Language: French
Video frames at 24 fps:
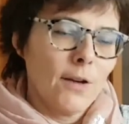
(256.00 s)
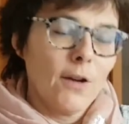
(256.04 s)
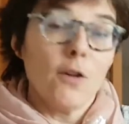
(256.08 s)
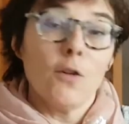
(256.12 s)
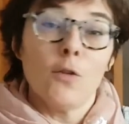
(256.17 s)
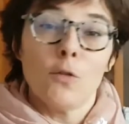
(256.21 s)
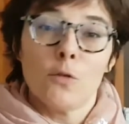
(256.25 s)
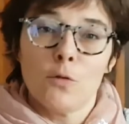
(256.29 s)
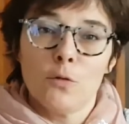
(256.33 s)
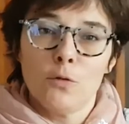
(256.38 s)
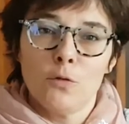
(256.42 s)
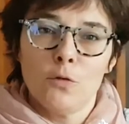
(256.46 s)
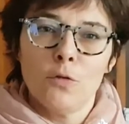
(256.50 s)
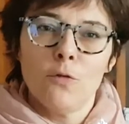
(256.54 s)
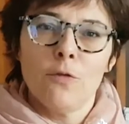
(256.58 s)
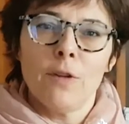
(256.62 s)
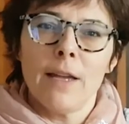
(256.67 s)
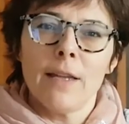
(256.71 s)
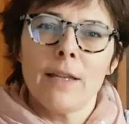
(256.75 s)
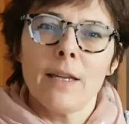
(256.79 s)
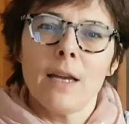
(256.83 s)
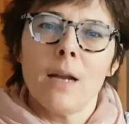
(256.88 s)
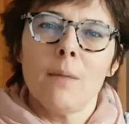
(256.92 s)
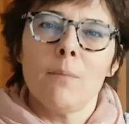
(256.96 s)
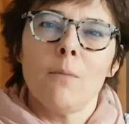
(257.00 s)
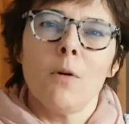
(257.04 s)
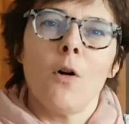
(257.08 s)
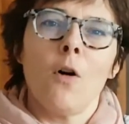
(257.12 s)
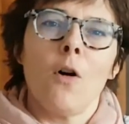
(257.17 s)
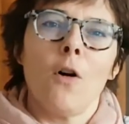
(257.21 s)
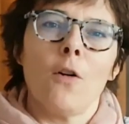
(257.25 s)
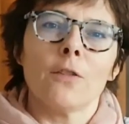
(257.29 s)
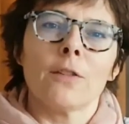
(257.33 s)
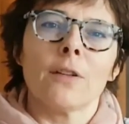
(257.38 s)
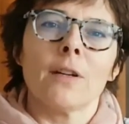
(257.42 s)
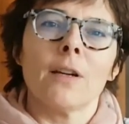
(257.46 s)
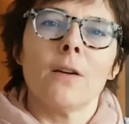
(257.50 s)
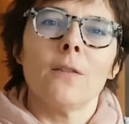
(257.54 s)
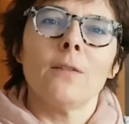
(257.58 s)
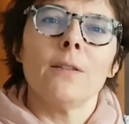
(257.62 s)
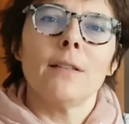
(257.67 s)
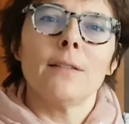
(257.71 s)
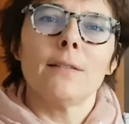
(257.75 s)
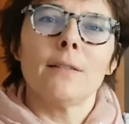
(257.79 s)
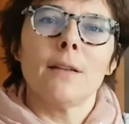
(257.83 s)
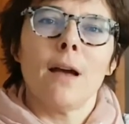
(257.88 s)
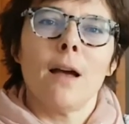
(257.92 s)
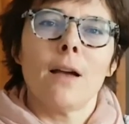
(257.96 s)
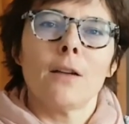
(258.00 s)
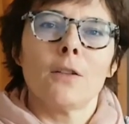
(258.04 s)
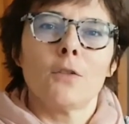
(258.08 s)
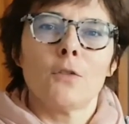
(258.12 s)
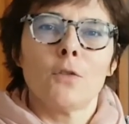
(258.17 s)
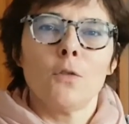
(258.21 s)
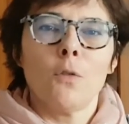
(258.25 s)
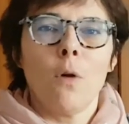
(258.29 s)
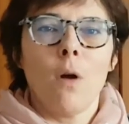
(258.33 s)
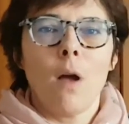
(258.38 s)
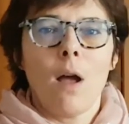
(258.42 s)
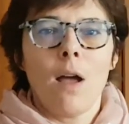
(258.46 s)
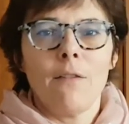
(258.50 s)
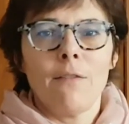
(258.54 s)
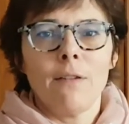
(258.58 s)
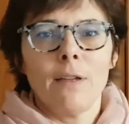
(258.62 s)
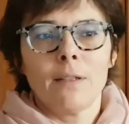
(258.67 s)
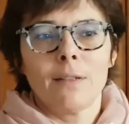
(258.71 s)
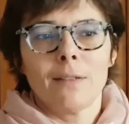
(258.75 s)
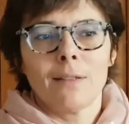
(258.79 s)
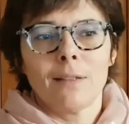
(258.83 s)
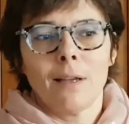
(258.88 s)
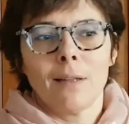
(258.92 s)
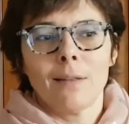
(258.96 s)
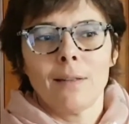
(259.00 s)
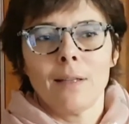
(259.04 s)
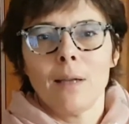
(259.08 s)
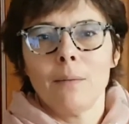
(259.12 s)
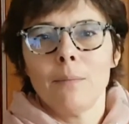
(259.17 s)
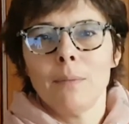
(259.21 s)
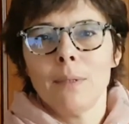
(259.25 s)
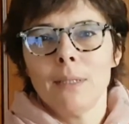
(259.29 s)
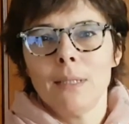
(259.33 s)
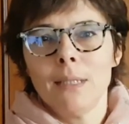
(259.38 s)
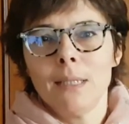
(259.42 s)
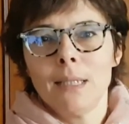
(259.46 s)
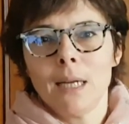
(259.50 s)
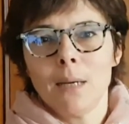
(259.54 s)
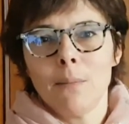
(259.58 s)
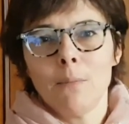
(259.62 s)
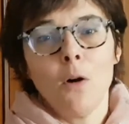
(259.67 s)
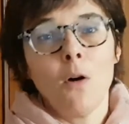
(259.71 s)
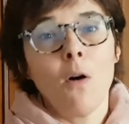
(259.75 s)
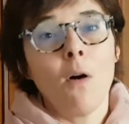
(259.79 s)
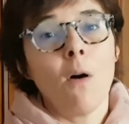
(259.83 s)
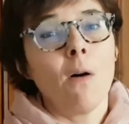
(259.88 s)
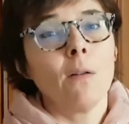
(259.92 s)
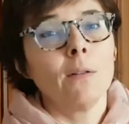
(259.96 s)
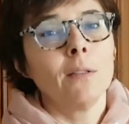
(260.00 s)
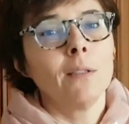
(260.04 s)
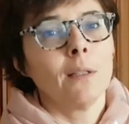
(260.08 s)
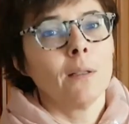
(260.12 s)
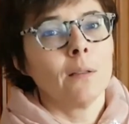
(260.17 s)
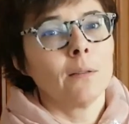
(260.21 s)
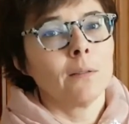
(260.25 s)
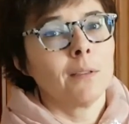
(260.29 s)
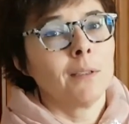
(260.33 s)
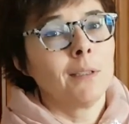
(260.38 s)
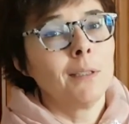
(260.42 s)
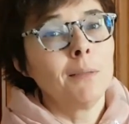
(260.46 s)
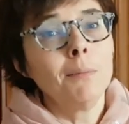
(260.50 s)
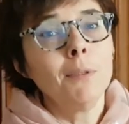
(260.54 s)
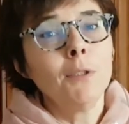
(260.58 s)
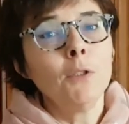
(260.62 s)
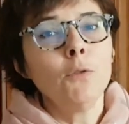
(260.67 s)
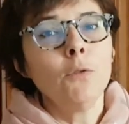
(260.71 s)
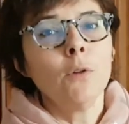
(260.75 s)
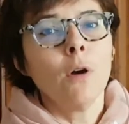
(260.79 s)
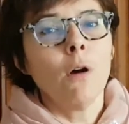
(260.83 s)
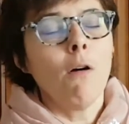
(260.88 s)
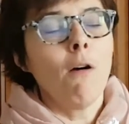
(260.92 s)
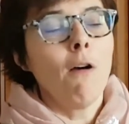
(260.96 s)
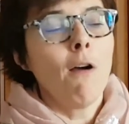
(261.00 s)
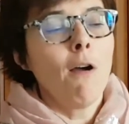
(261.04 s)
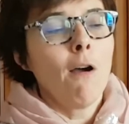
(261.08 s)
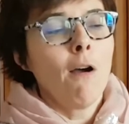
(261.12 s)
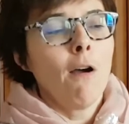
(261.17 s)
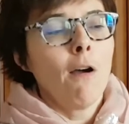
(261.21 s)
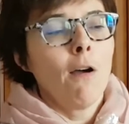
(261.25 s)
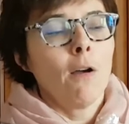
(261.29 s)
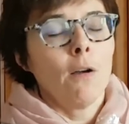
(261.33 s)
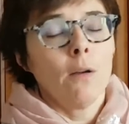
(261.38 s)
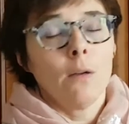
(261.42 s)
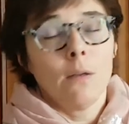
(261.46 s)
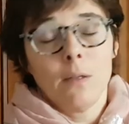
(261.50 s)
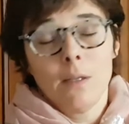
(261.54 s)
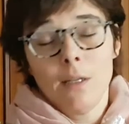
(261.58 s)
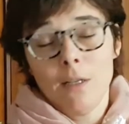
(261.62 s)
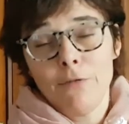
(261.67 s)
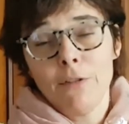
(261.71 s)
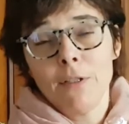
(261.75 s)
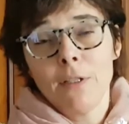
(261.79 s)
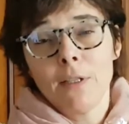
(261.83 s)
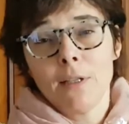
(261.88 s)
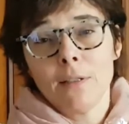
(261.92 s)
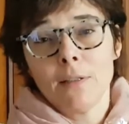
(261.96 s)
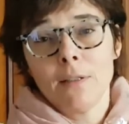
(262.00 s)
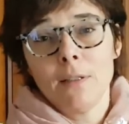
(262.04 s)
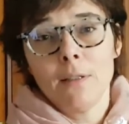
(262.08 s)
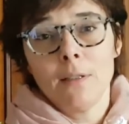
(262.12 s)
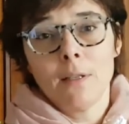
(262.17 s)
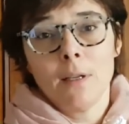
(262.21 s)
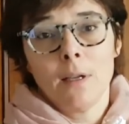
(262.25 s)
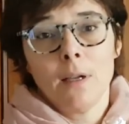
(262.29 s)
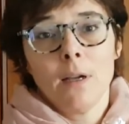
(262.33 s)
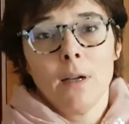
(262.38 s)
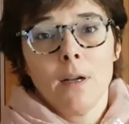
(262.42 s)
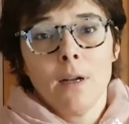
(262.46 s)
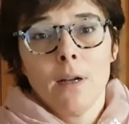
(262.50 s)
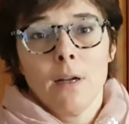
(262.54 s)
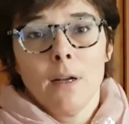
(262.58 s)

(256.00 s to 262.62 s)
Le kudzu va également entrer en interaction avec certains médicaments en, en diminuant l'efficacité,